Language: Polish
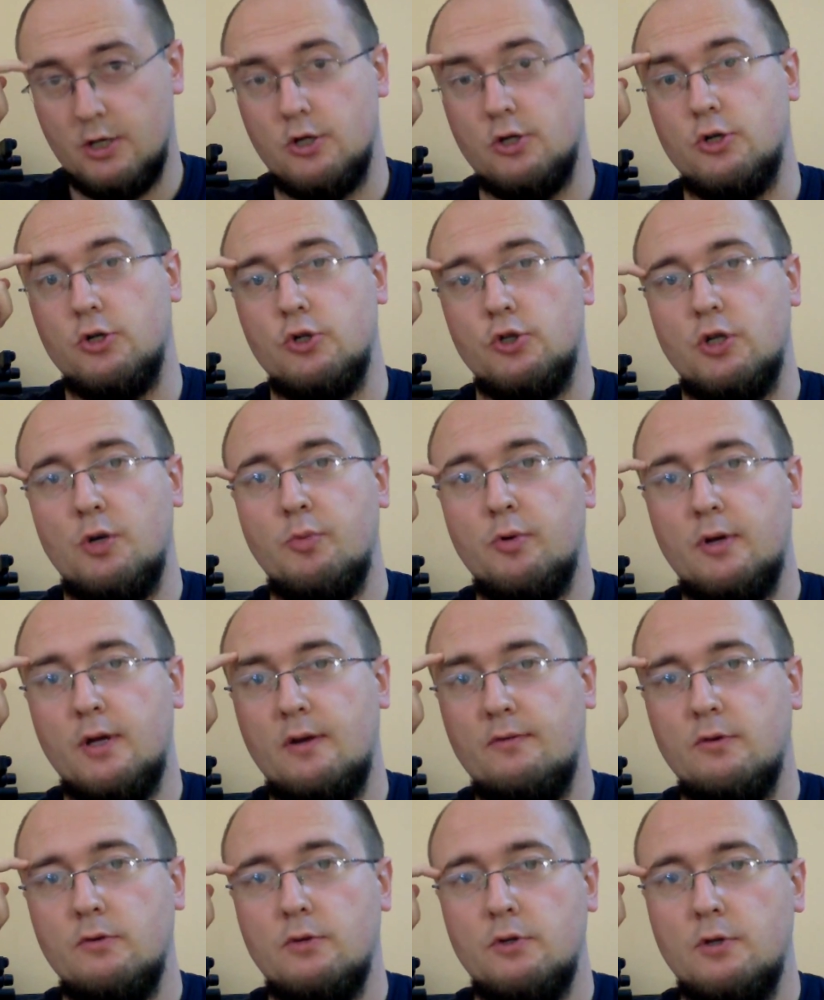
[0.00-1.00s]
e, że
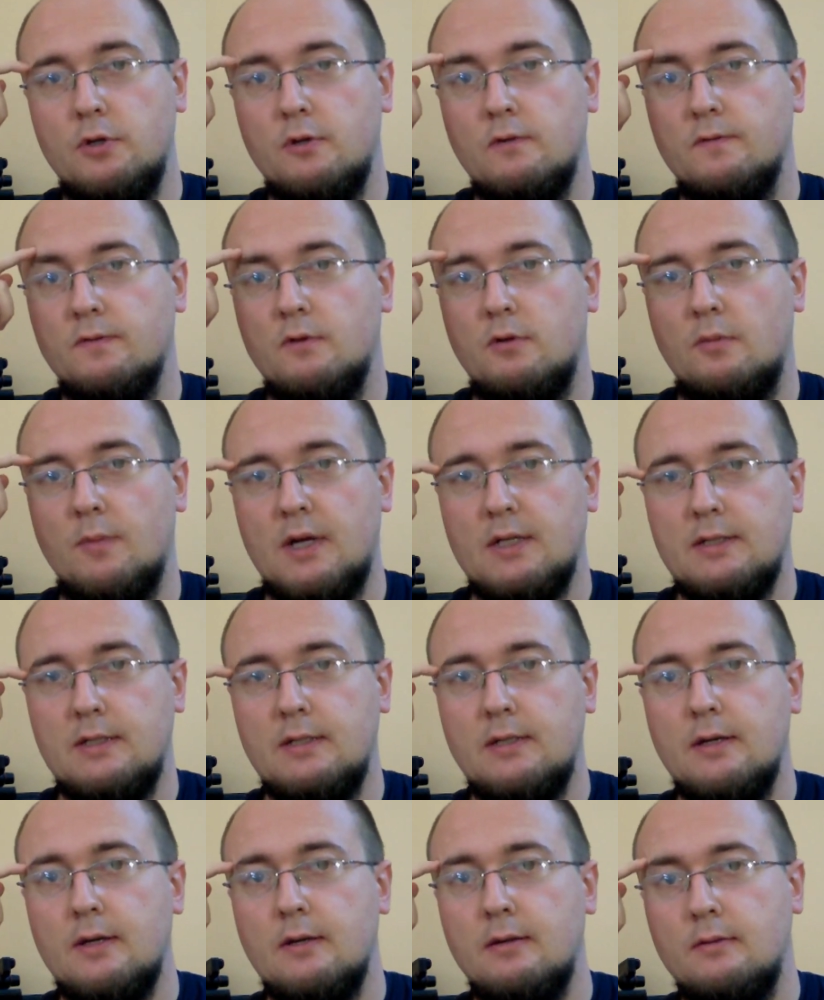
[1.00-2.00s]
pojawiły się
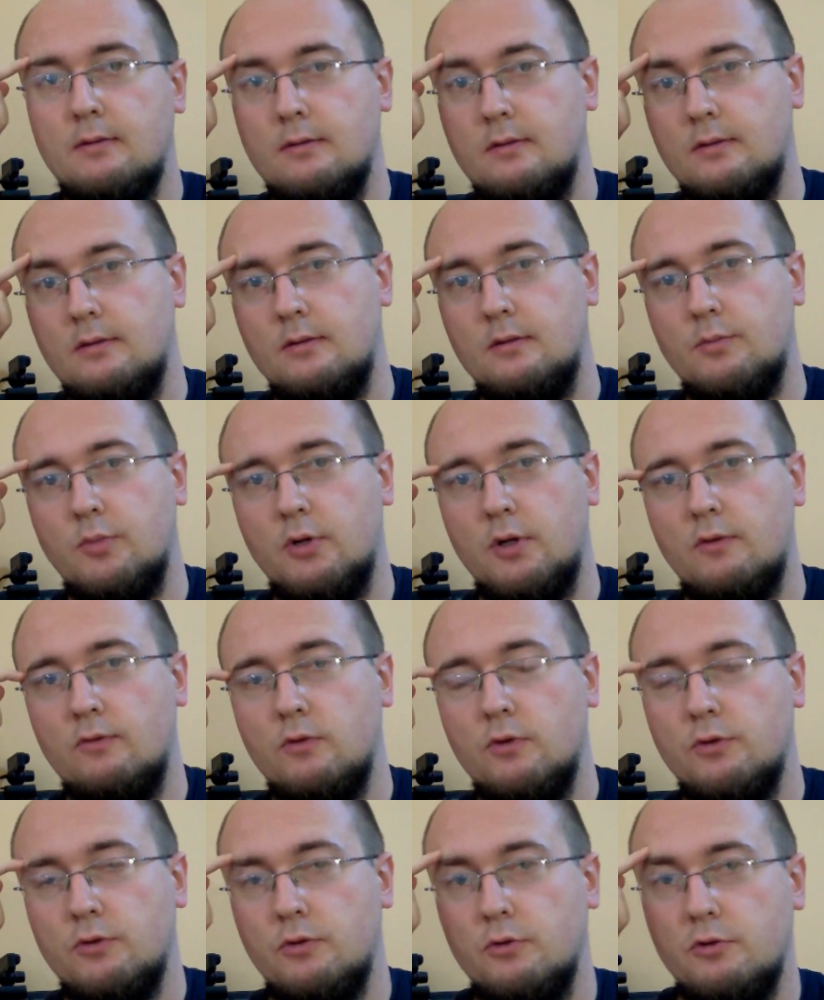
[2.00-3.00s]
informacje, e,
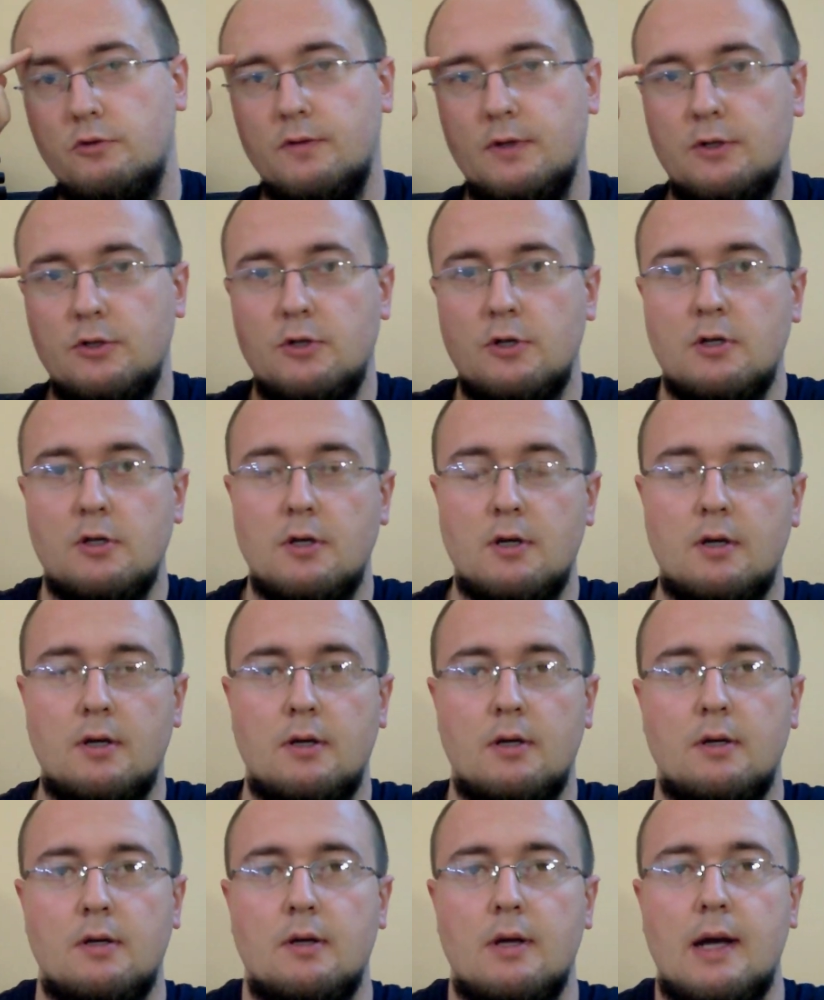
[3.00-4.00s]
pojawiło się oświadczenie
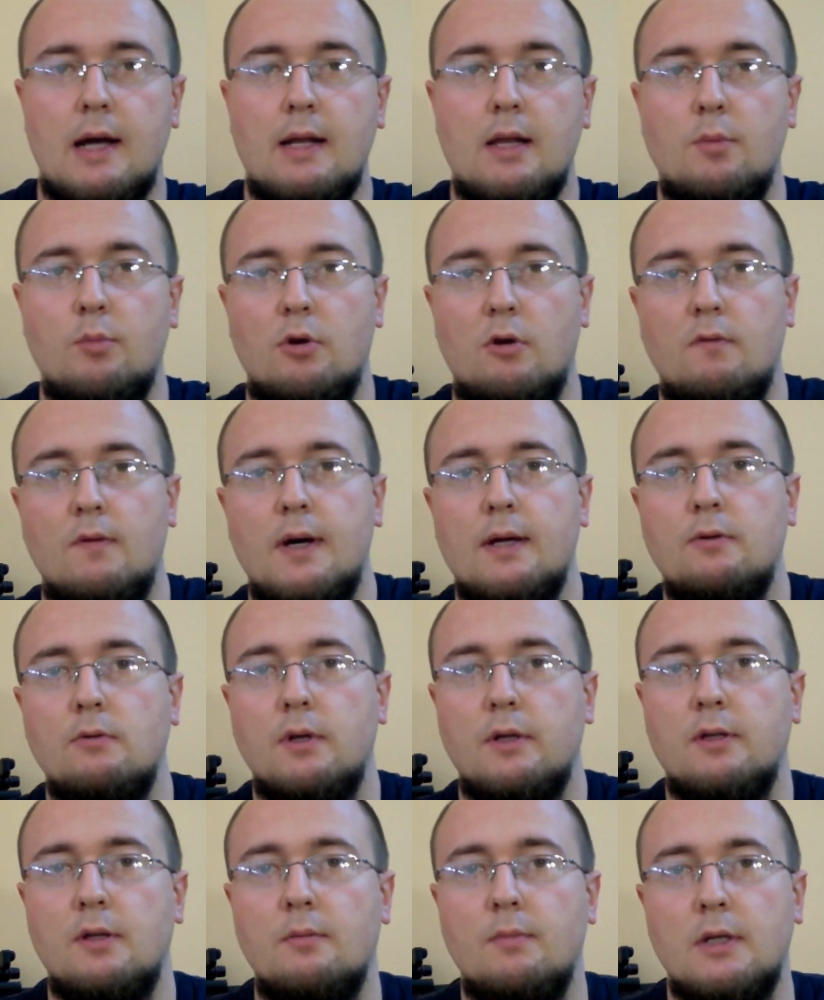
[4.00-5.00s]
Ale Browaru
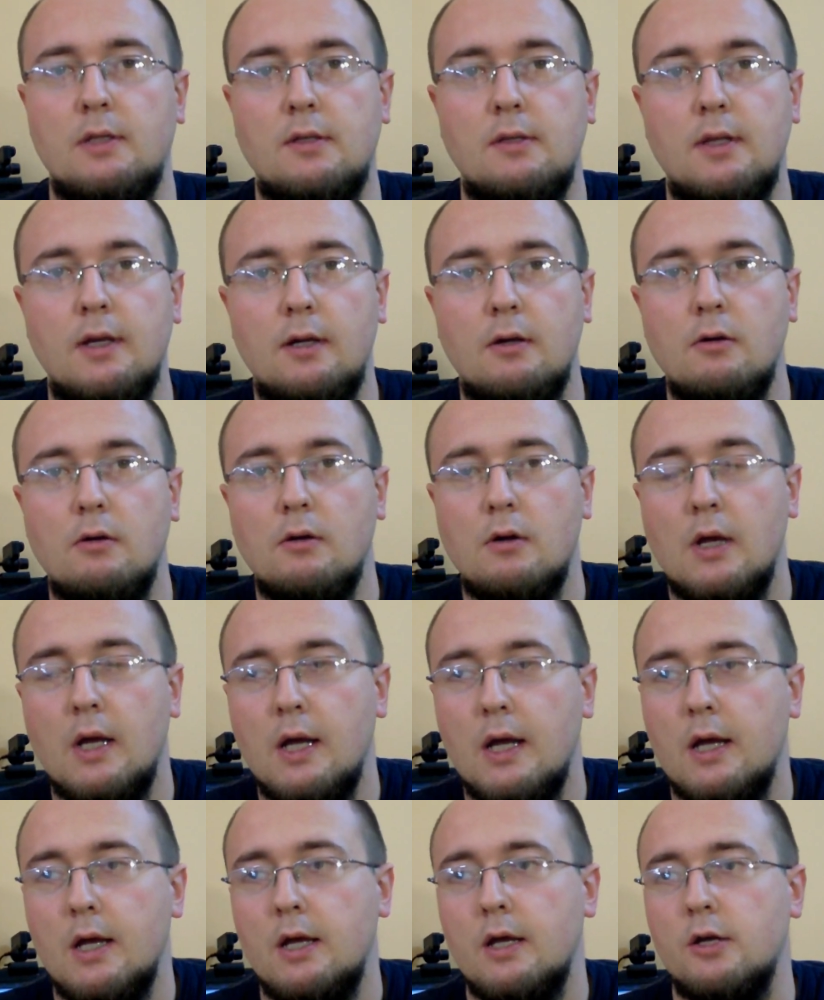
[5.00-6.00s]
na temat tego,
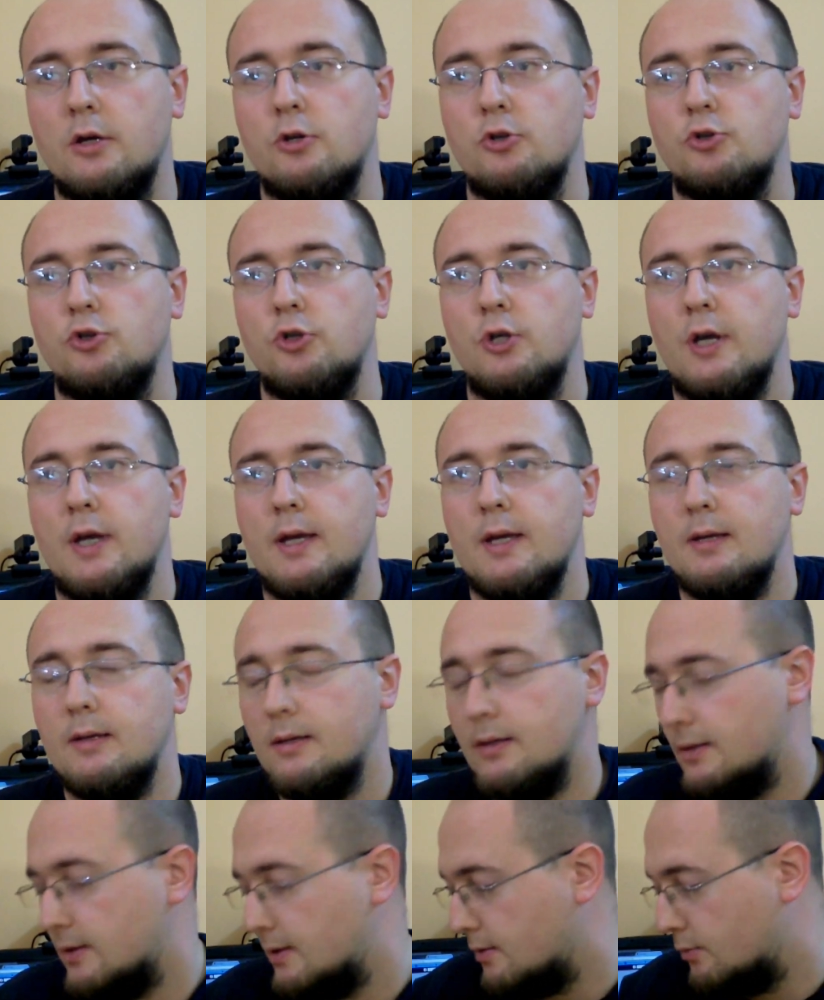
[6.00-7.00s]

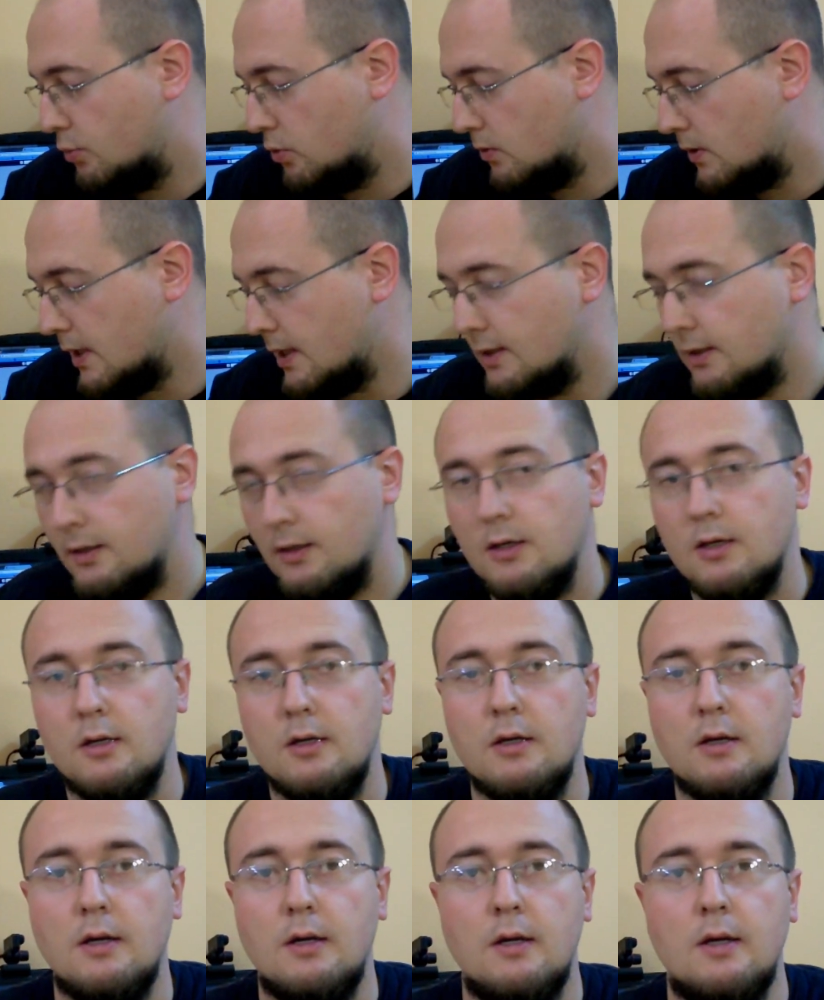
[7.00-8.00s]
że
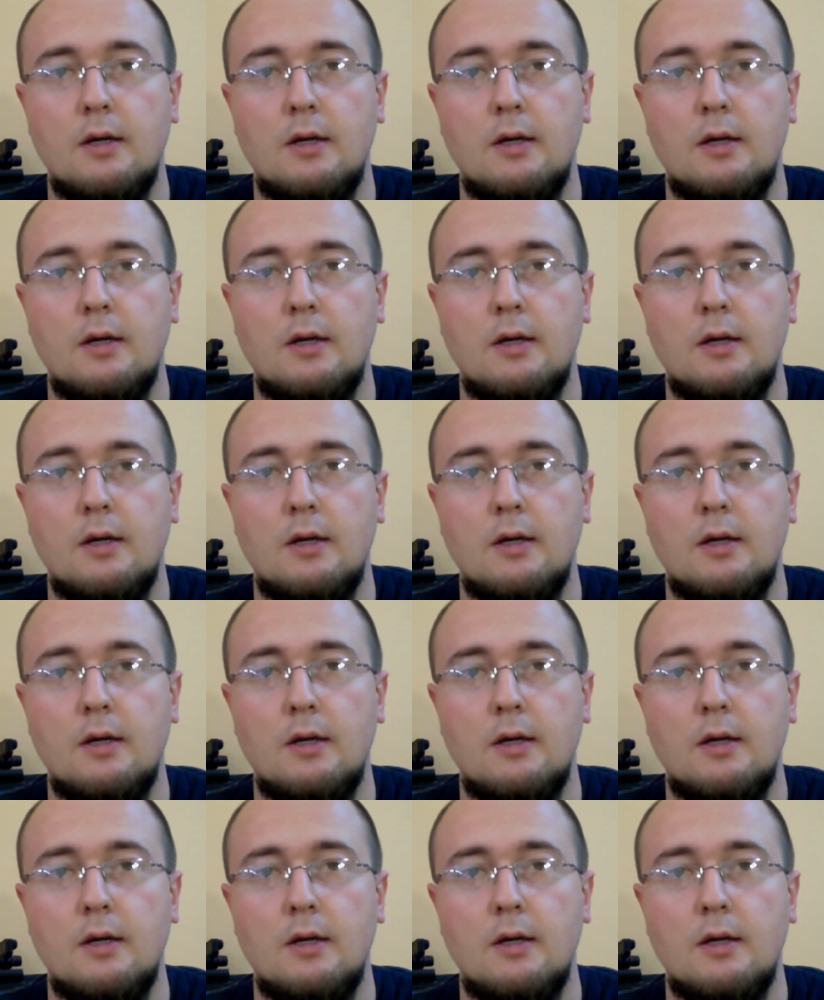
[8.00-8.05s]
butelki